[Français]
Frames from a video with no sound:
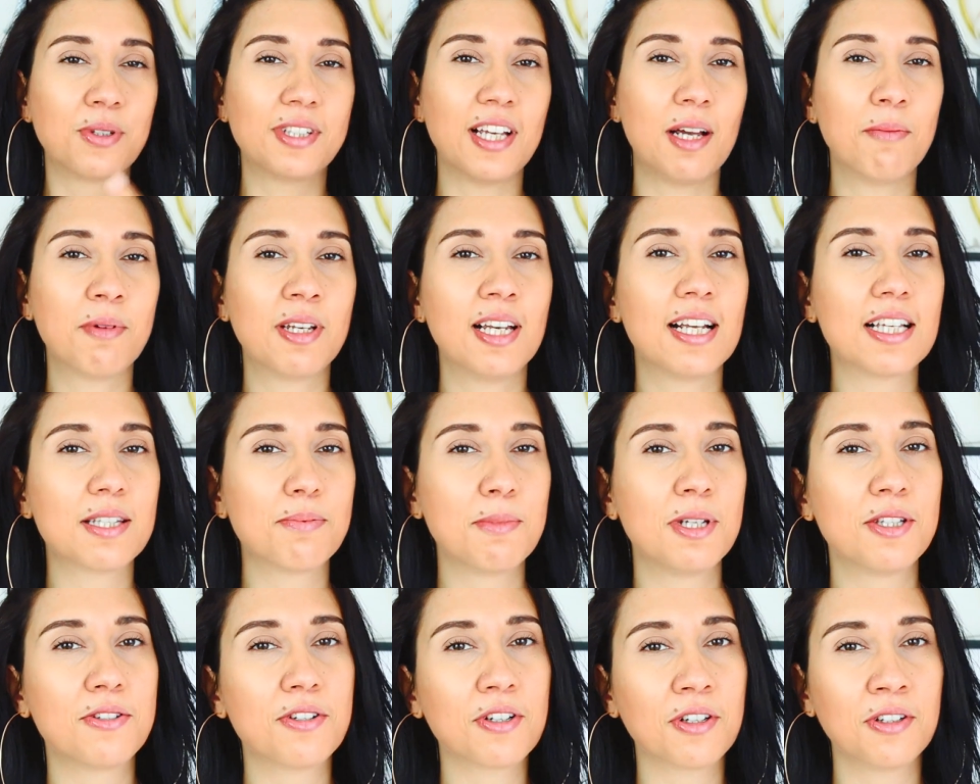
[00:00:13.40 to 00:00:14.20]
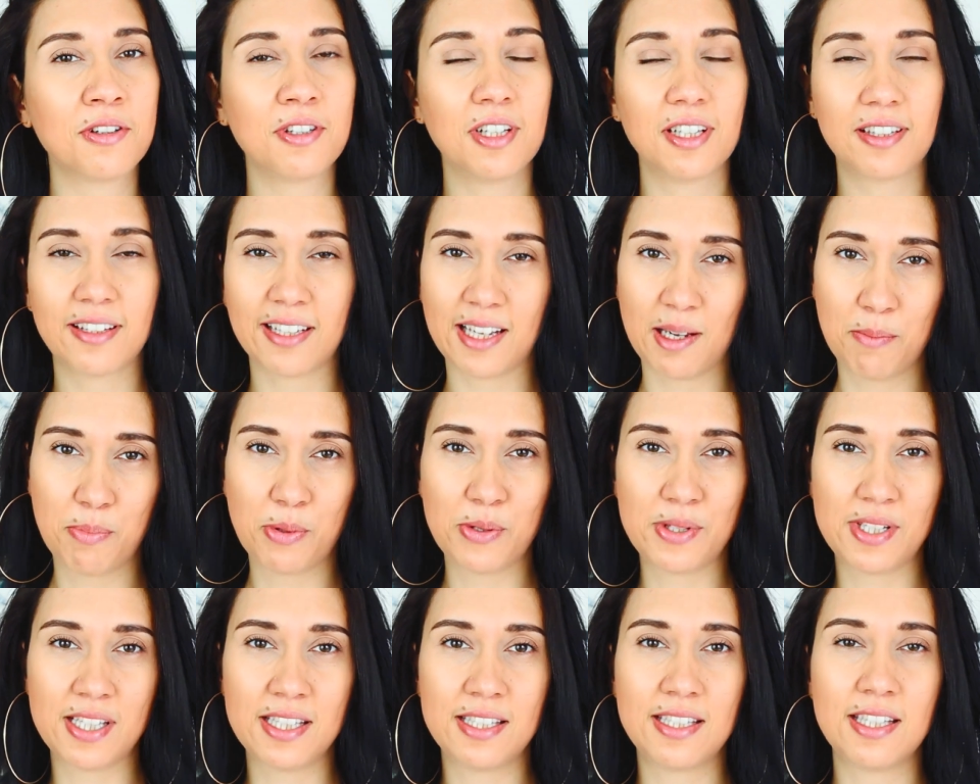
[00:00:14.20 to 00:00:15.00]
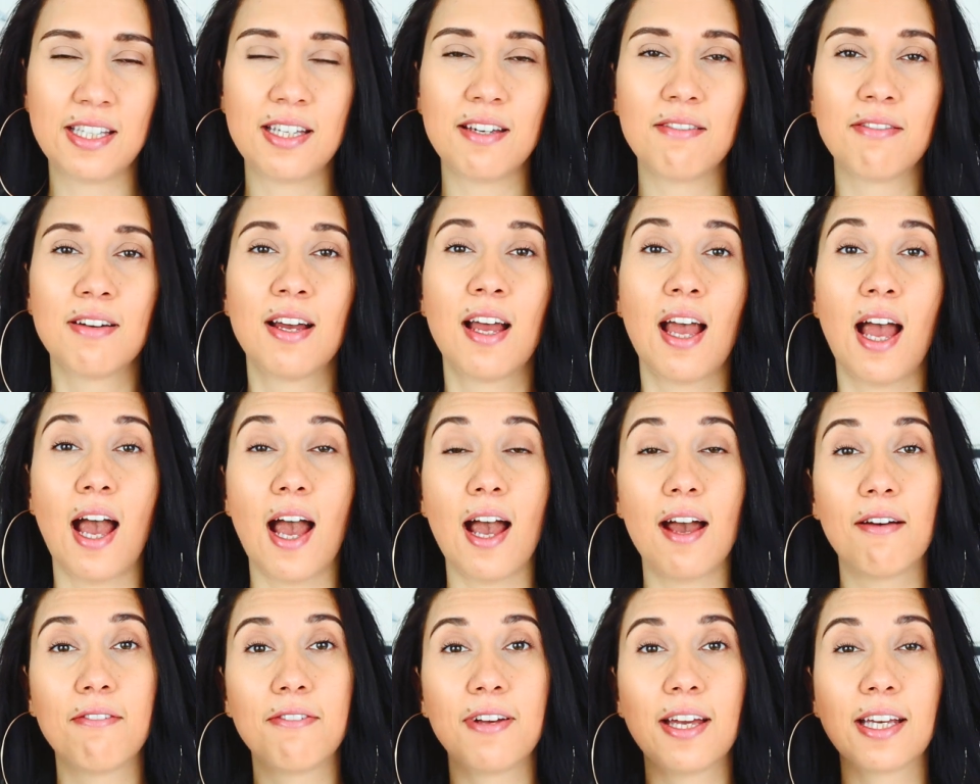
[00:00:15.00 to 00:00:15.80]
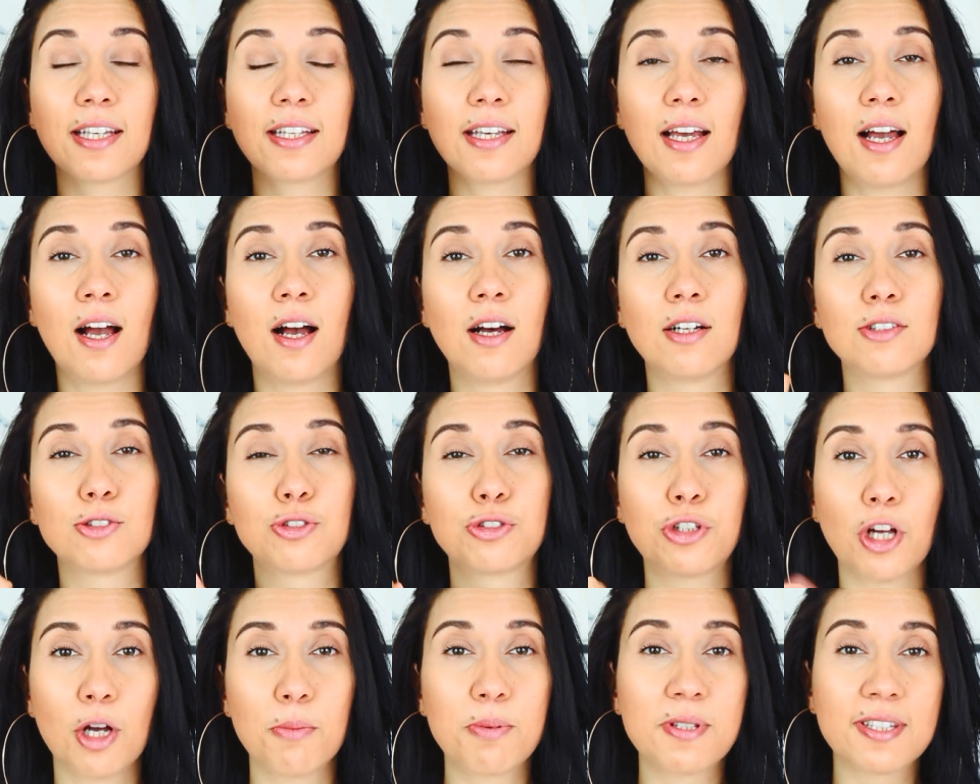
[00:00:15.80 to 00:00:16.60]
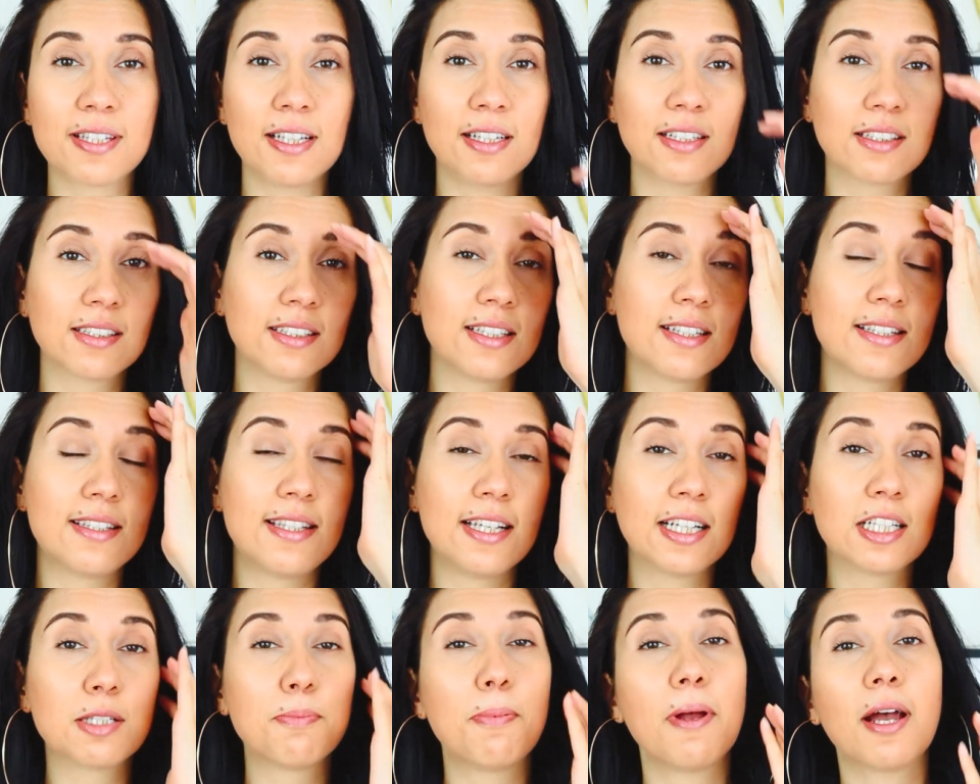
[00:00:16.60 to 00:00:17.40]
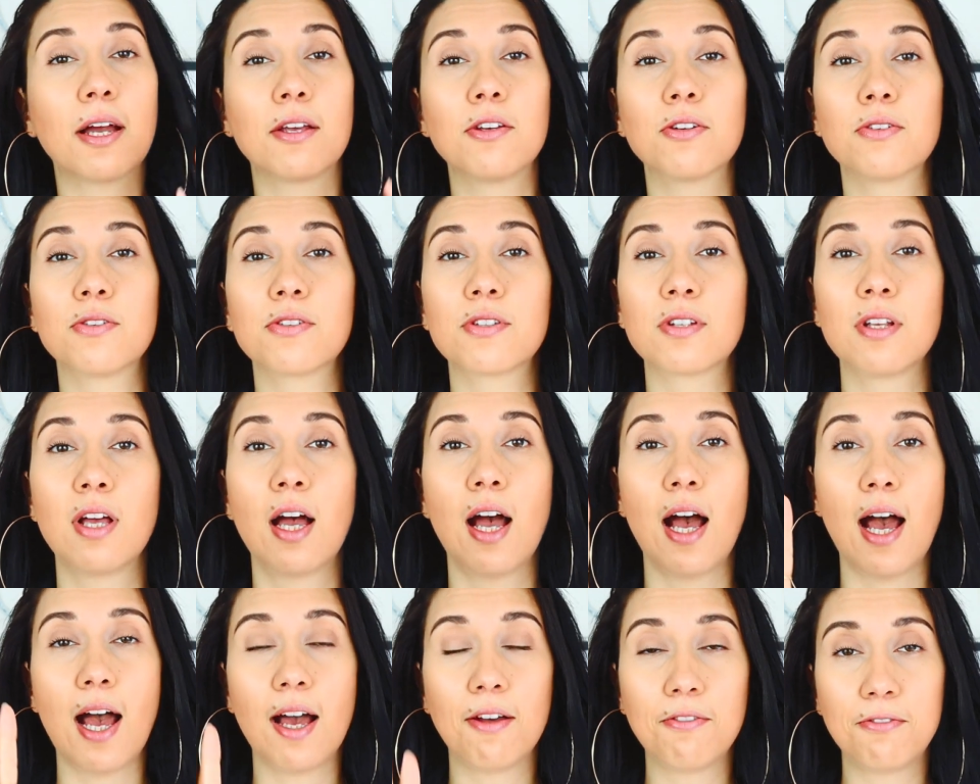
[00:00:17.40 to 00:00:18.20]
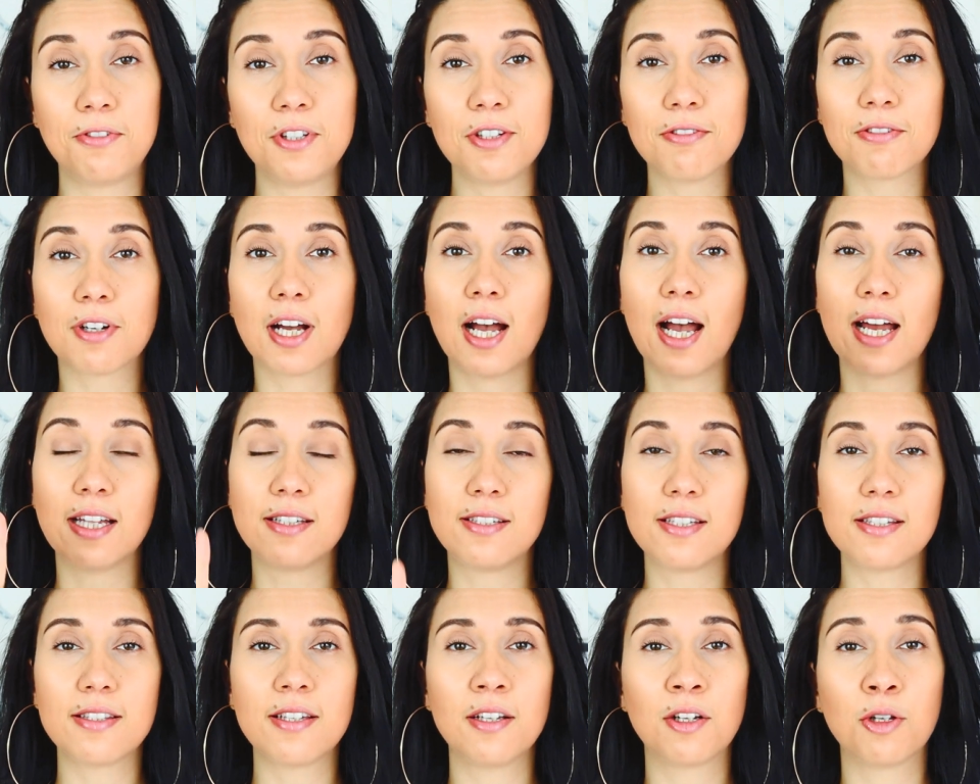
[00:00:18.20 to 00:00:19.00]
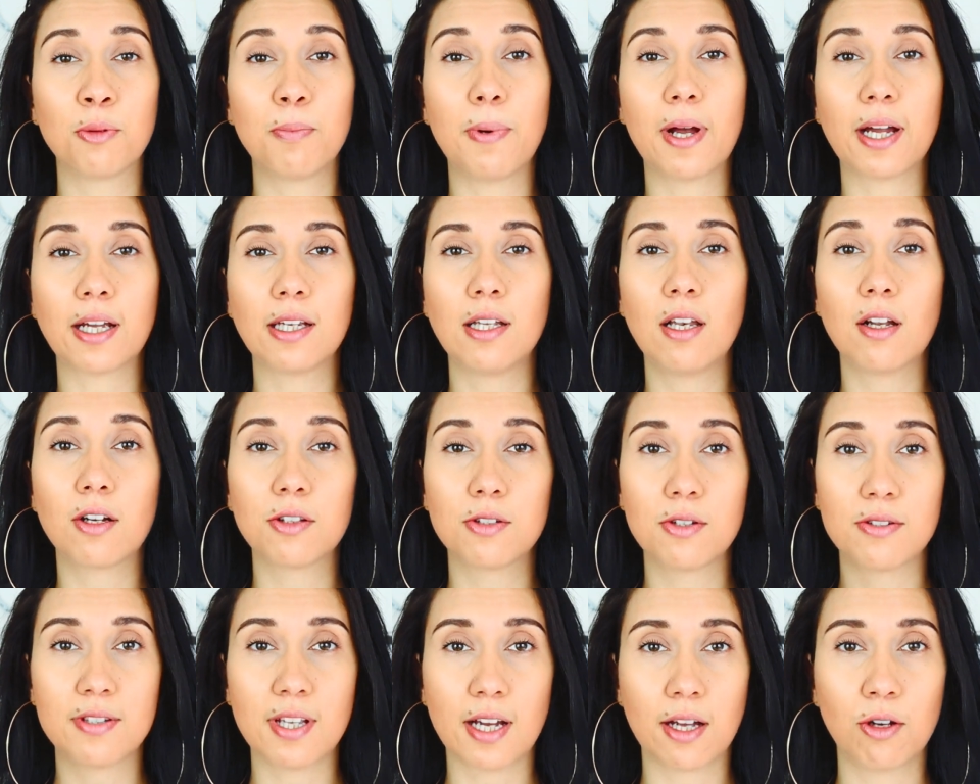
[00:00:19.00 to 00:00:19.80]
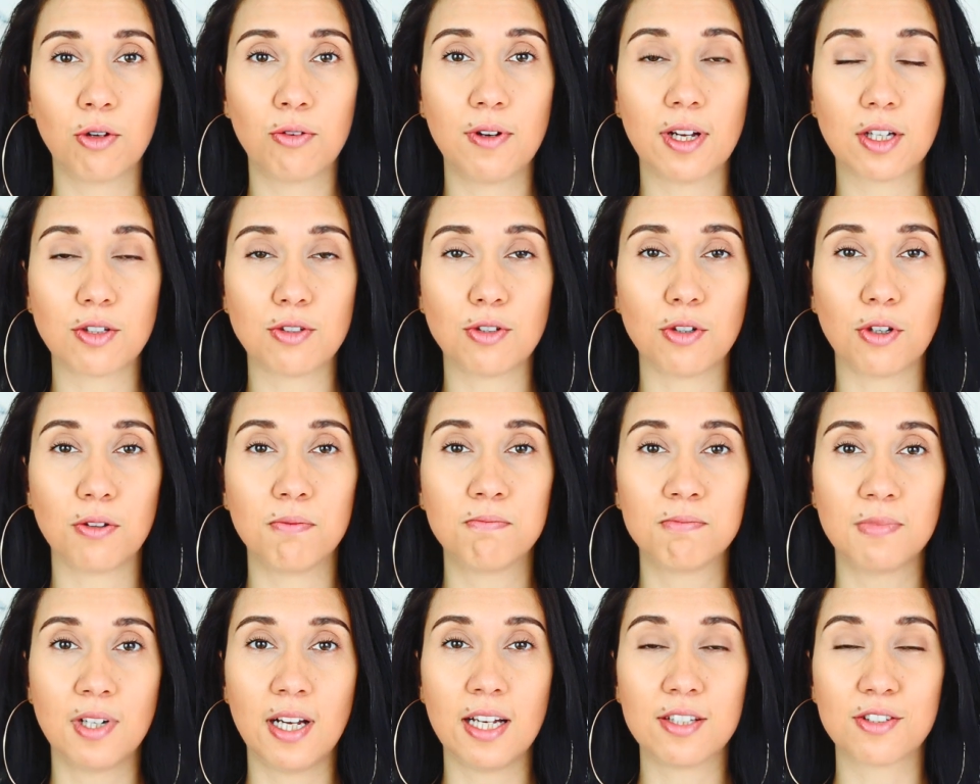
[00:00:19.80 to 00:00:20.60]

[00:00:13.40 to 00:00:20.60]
On termine la semaine sur une note très positive avec un top 5 des expériences à vivre à Disneyland Paris lors de sa réouverture.